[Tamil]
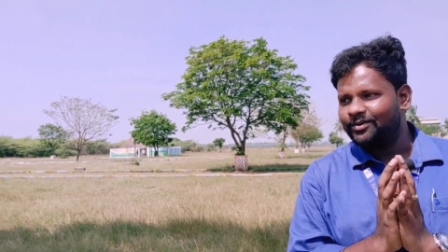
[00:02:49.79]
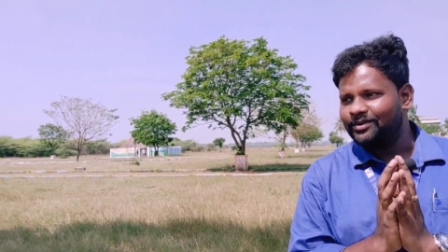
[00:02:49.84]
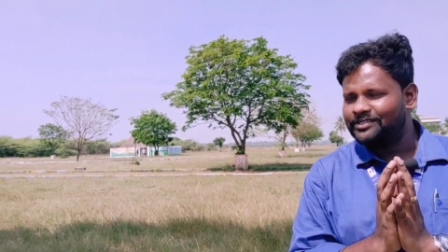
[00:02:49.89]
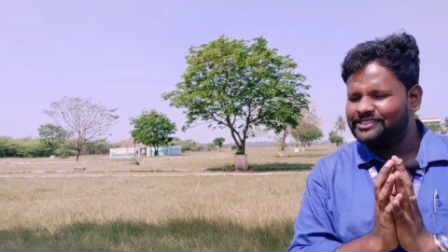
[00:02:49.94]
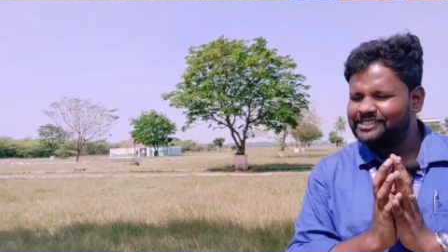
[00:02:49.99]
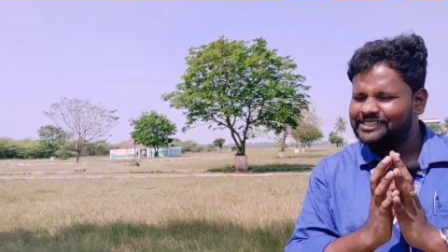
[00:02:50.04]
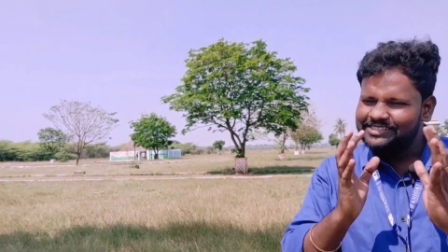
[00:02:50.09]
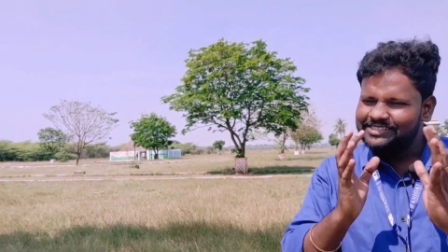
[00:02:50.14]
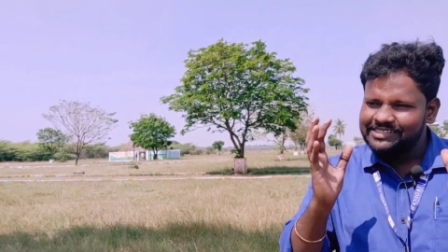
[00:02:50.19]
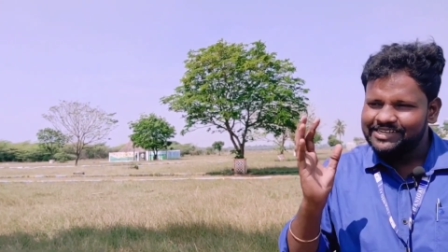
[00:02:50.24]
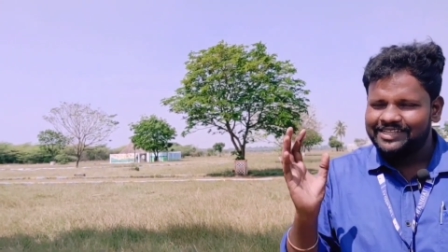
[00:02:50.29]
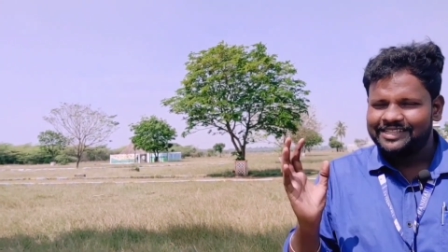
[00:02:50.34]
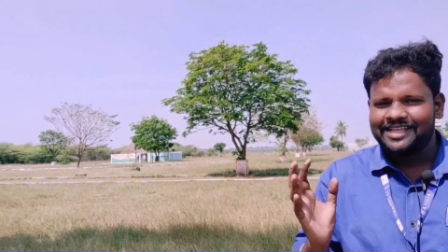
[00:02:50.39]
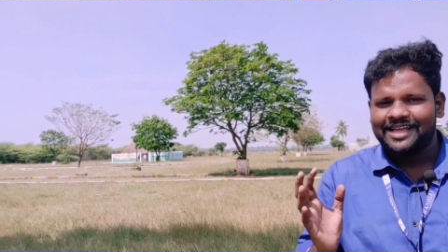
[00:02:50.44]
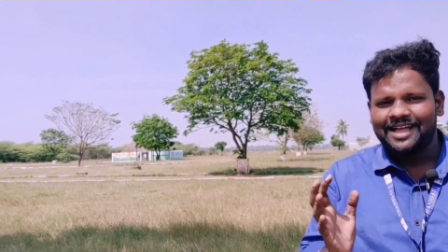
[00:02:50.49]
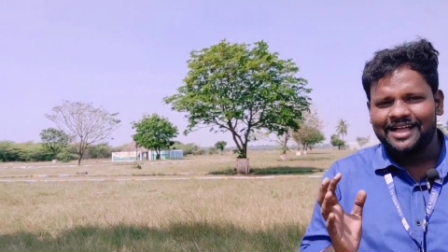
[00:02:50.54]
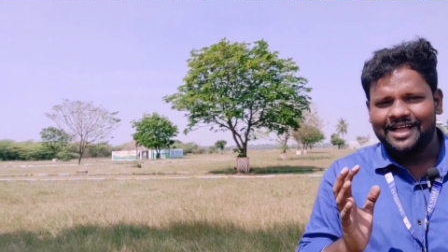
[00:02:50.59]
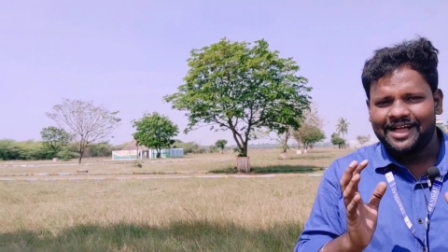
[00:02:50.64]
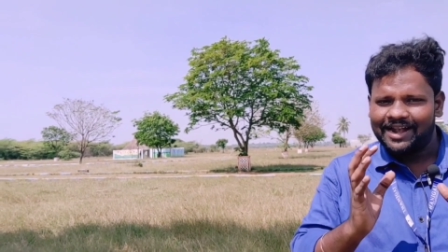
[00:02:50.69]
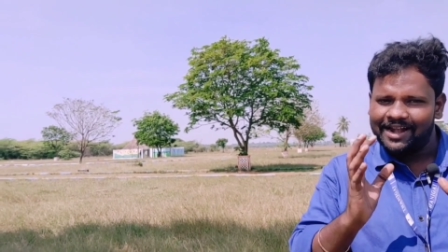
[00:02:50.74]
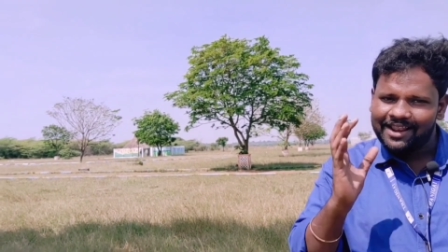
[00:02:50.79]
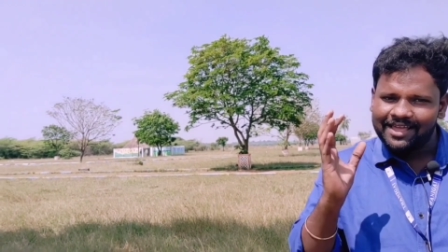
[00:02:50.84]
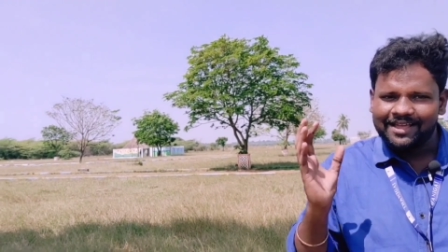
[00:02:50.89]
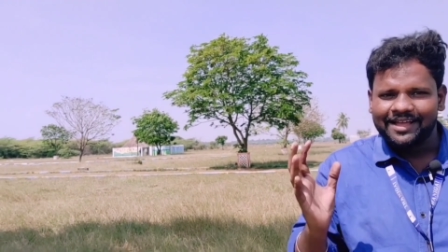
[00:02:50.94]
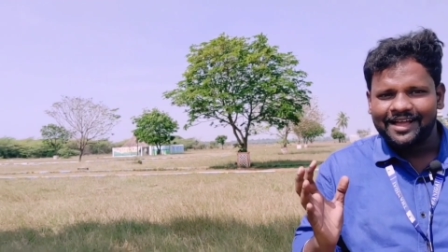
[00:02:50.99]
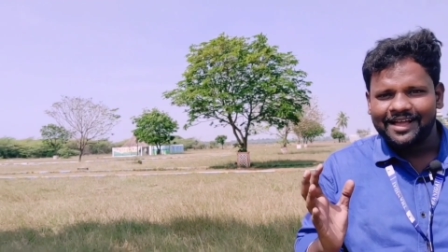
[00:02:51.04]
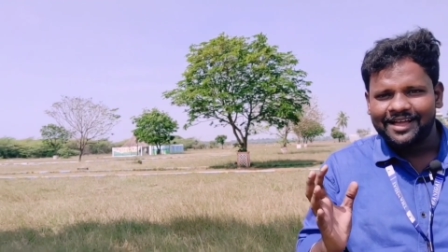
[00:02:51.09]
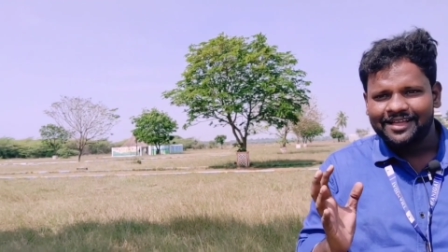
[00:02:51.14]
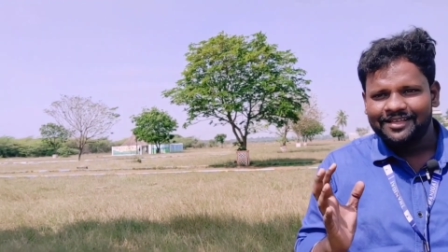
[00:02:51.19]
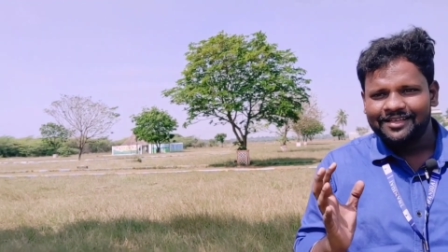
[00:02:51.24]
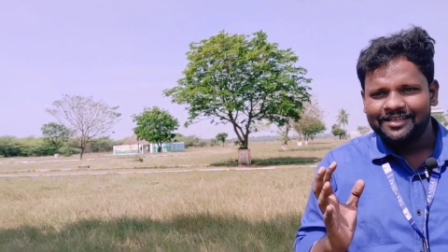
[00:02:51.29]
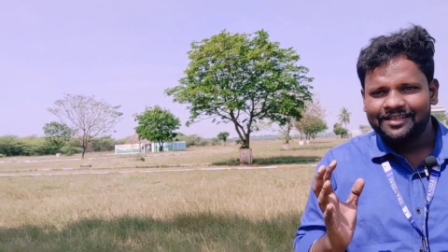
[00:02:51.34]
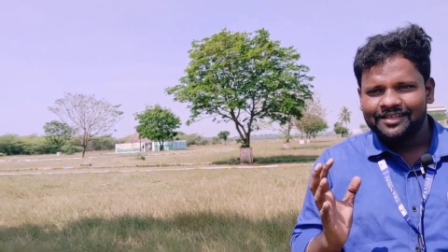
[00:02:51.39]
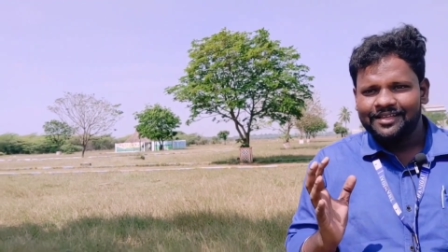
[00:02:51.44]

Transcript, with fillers: ஒரு சின்னதாக அழகாக